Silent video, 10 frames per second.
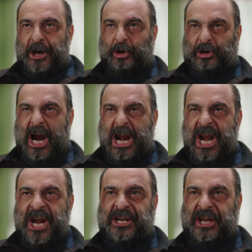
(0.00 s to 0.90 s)

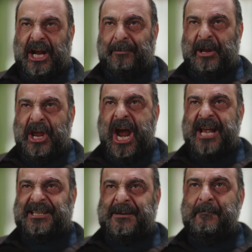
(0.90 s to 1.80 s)
Güzelliğin kitabını
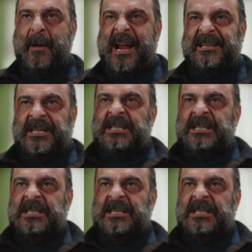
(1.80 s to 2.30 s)
yazdım ben.